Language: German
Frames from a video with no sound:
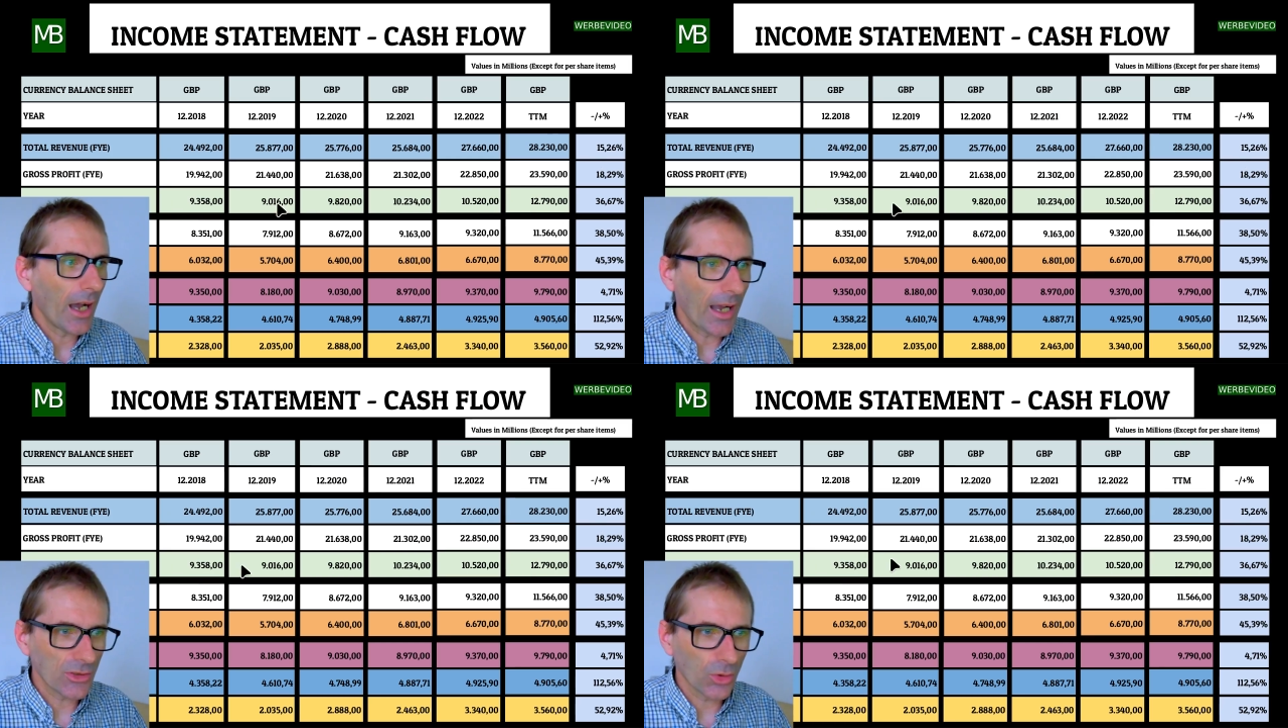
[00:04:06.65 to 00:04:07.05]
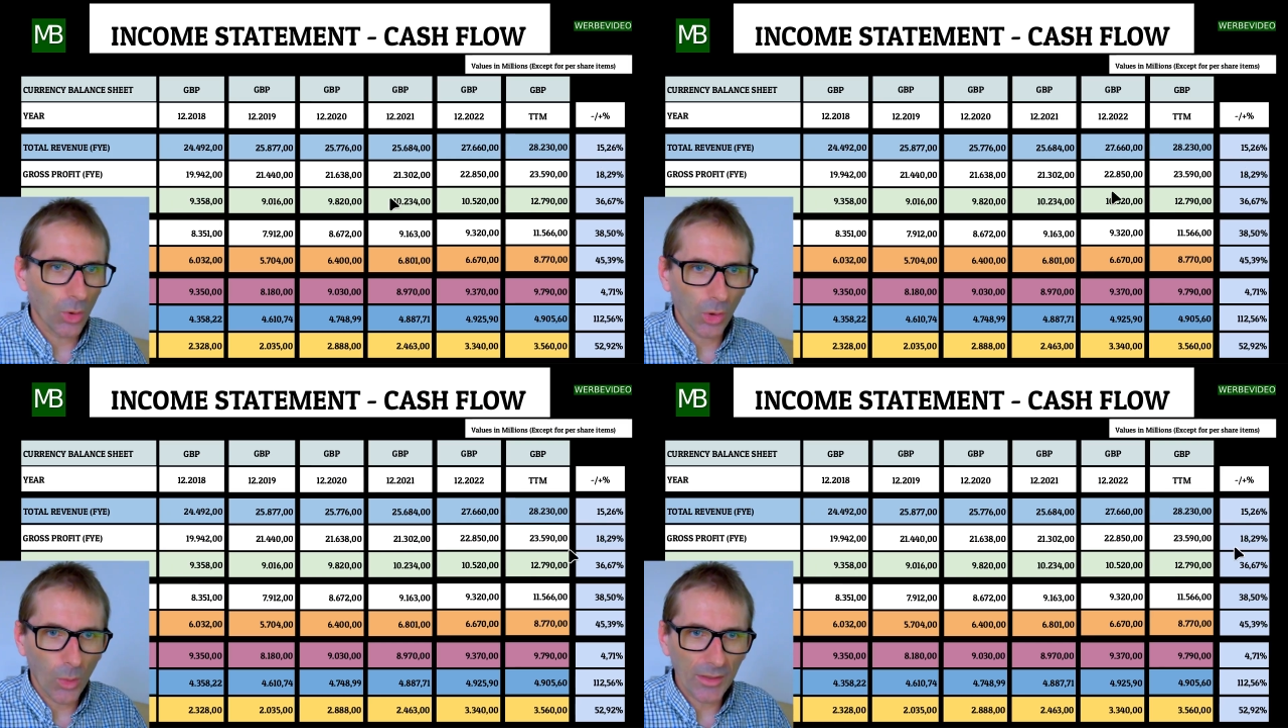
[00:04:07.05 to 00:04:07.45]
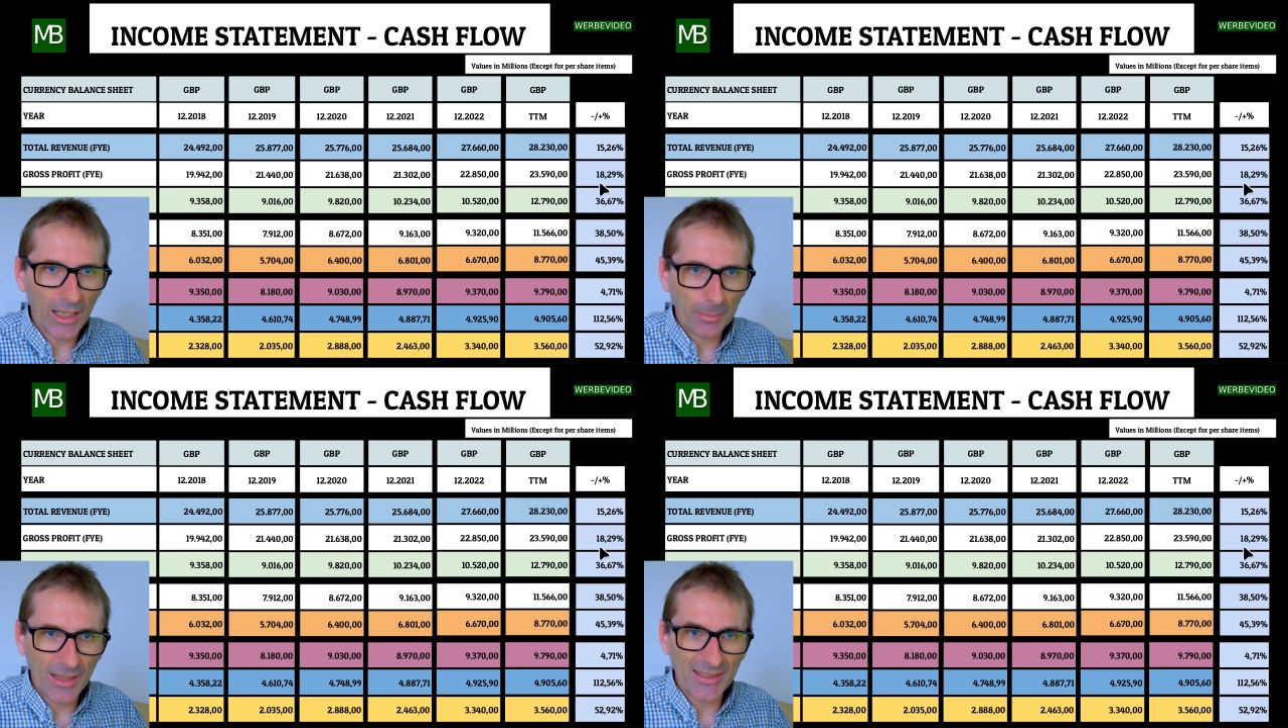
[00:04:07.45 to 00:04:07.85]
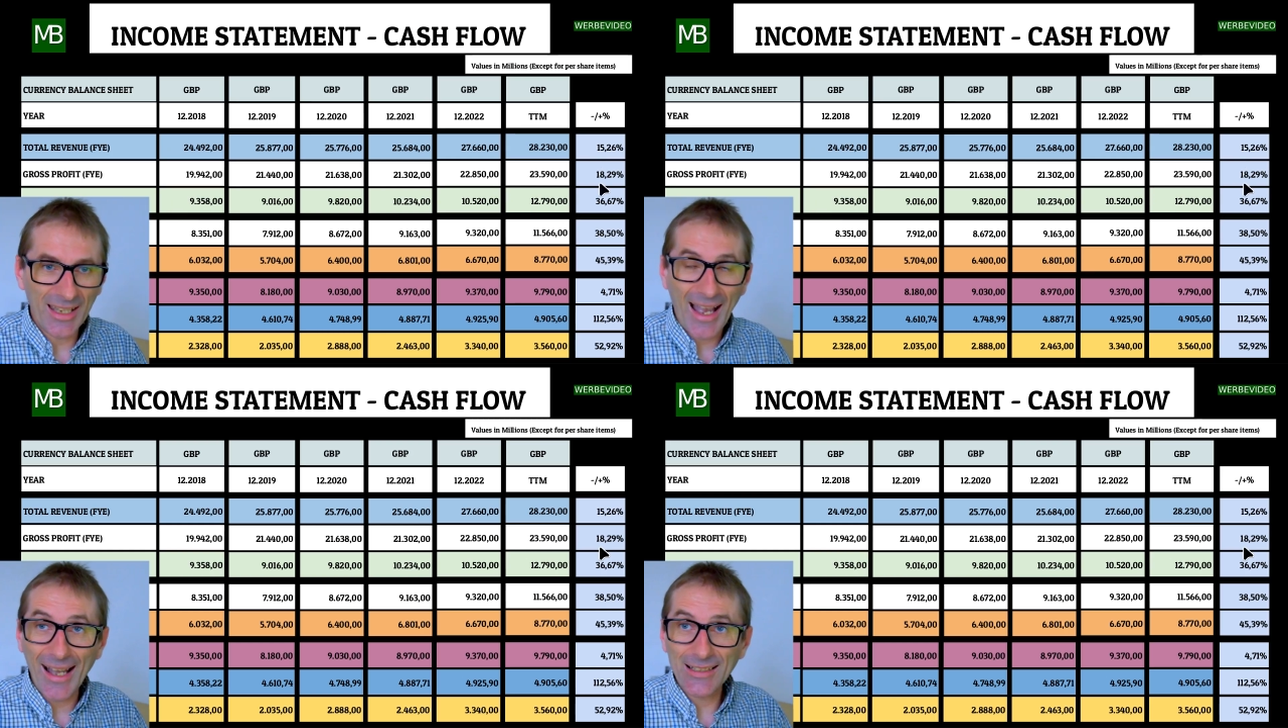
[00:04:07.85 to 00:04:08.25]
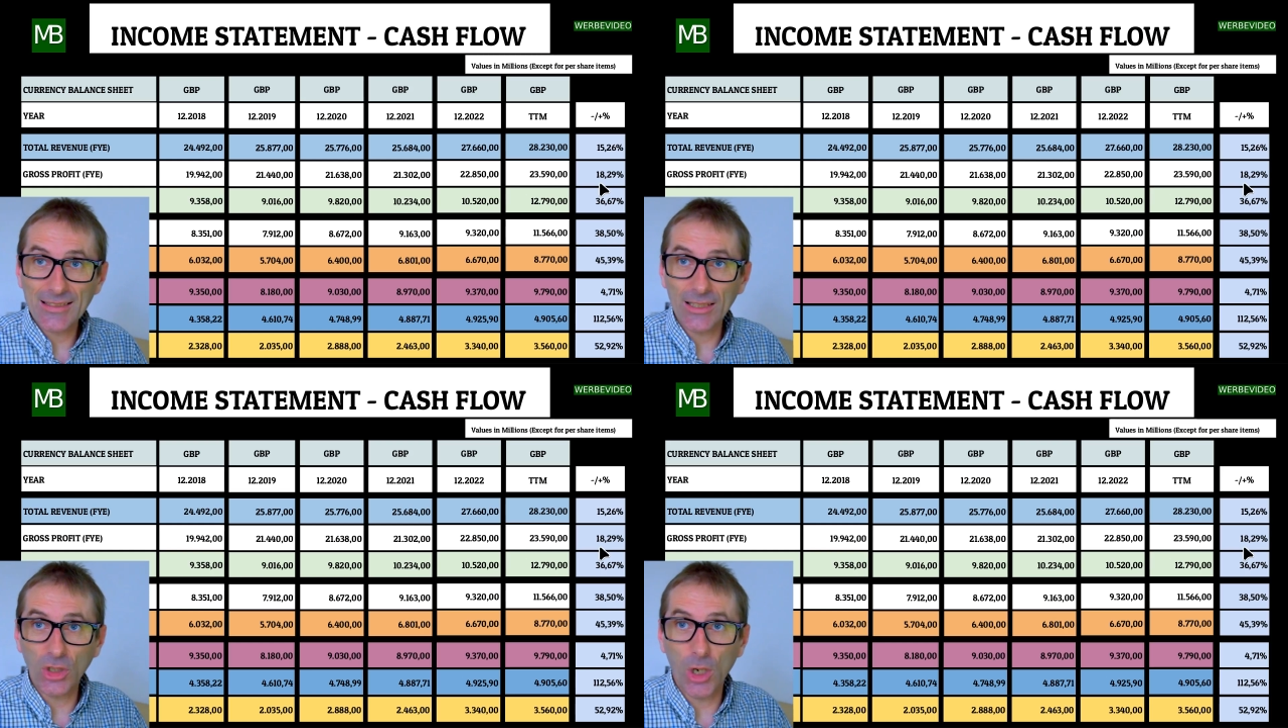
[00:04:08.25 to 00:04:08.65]
also rohertragmäßig
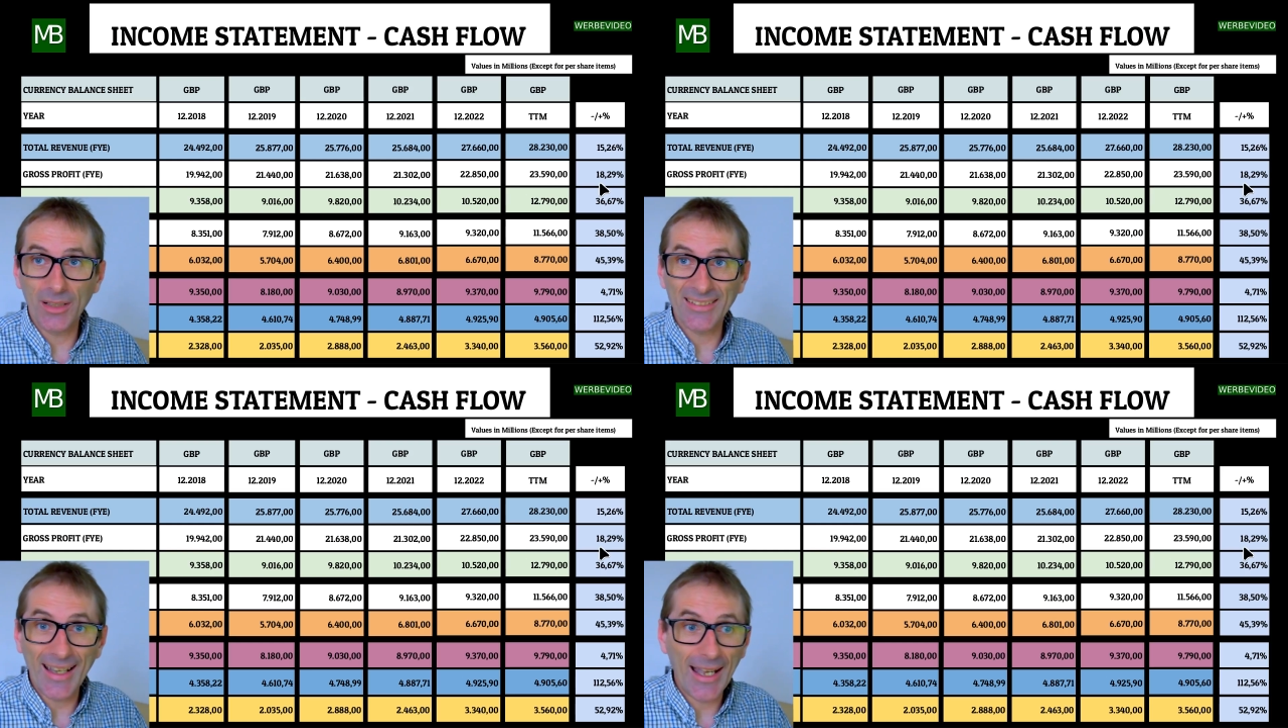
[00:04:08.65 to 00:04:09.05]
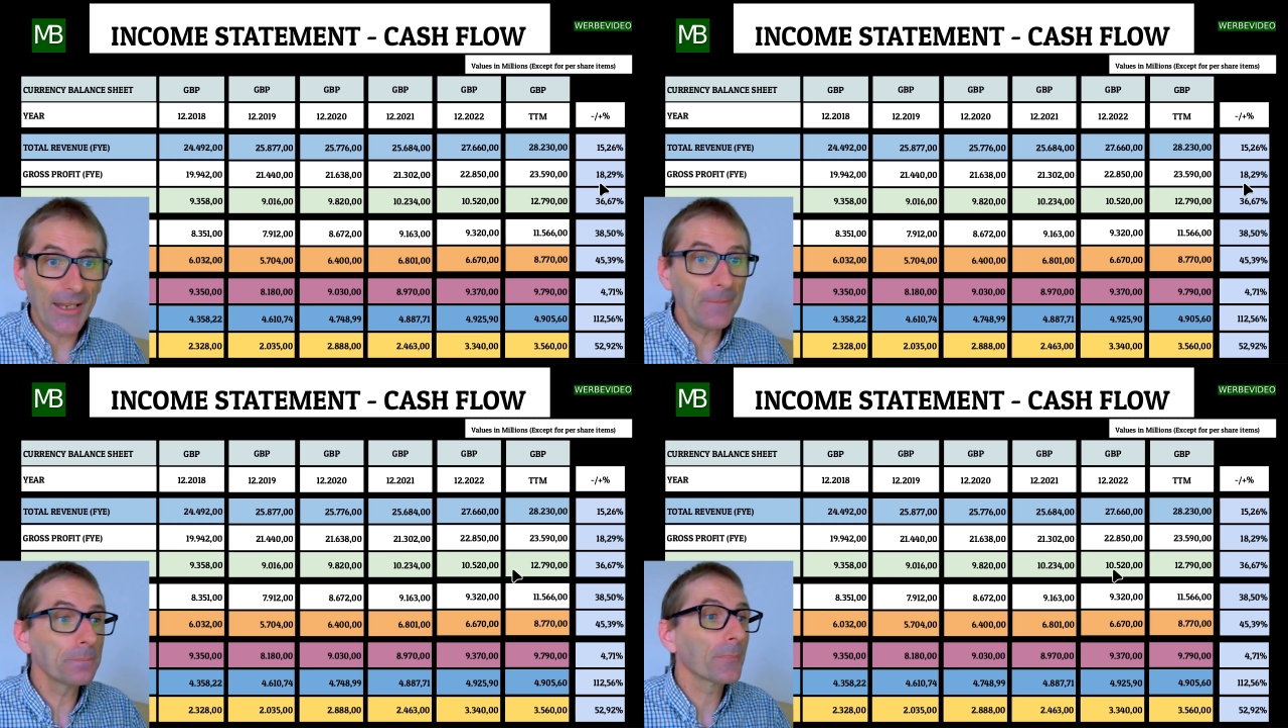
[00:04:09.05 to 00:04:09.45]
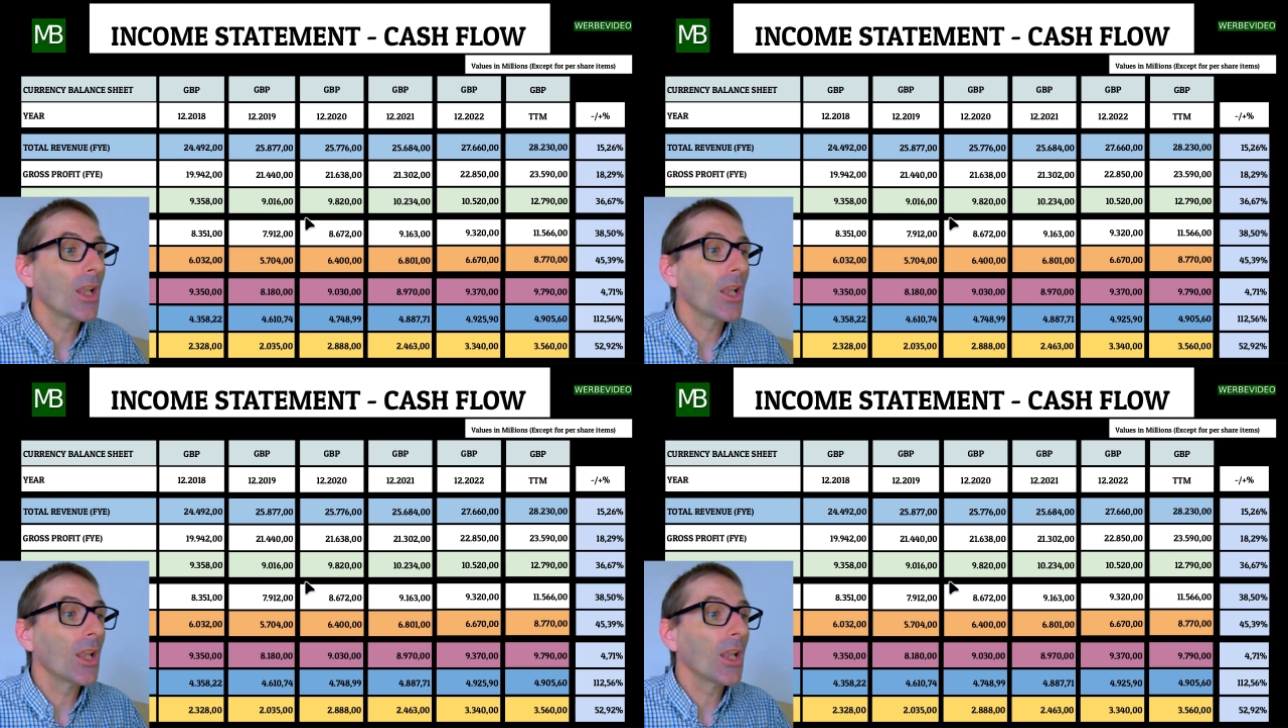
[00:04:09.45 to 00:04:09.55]
18,3